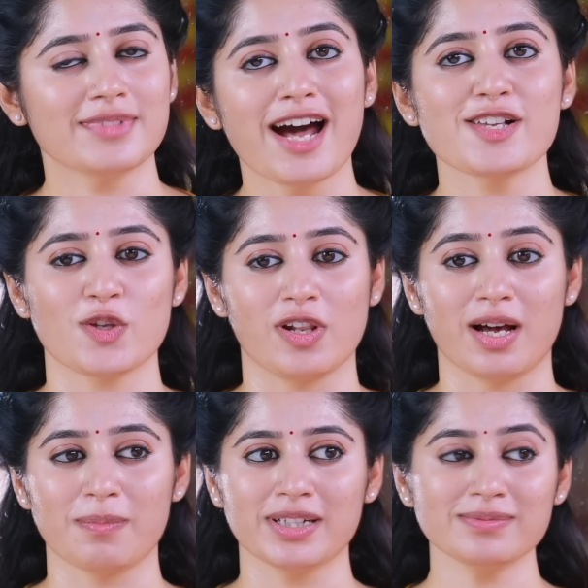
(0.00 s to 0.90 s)
நான்
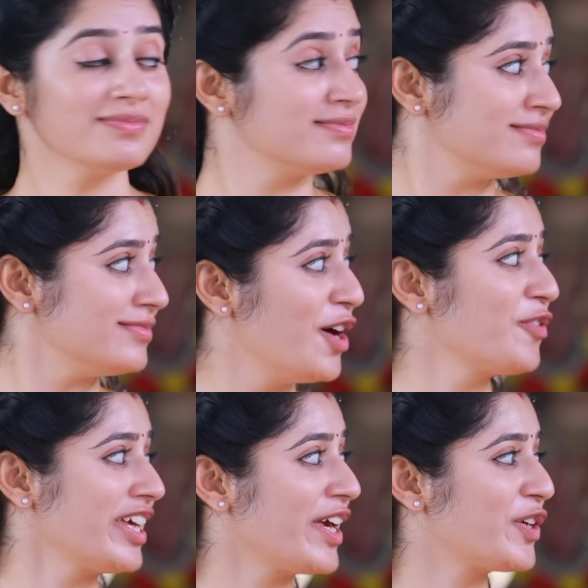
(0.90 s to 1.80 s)
சொல்லாம
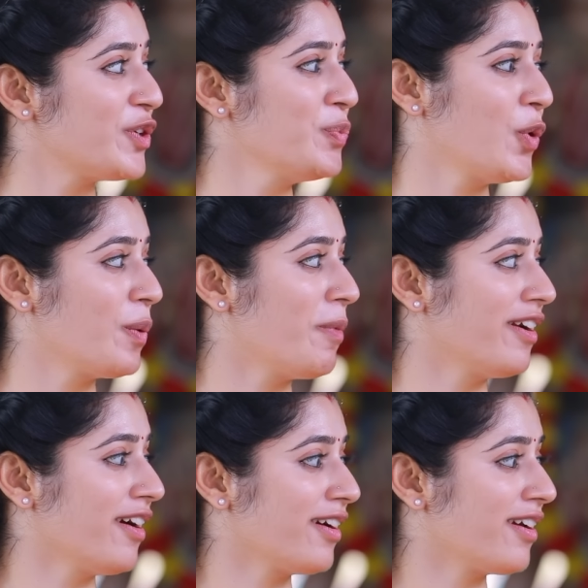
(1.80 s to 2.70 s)
அவங்க எங்கேயும் போக
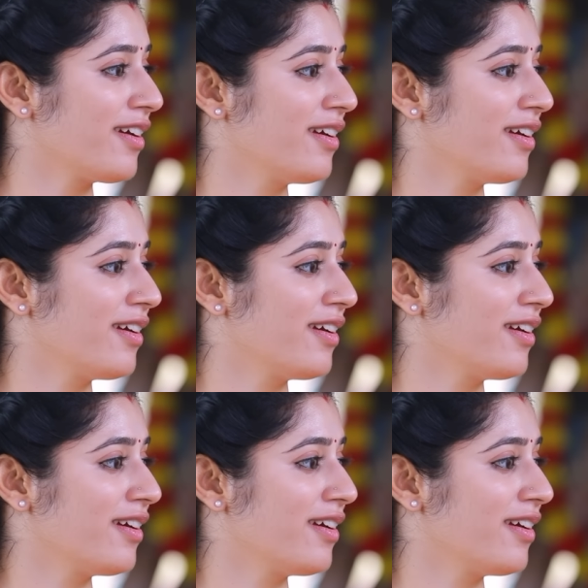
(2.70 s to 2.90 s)
மாட்டாங்க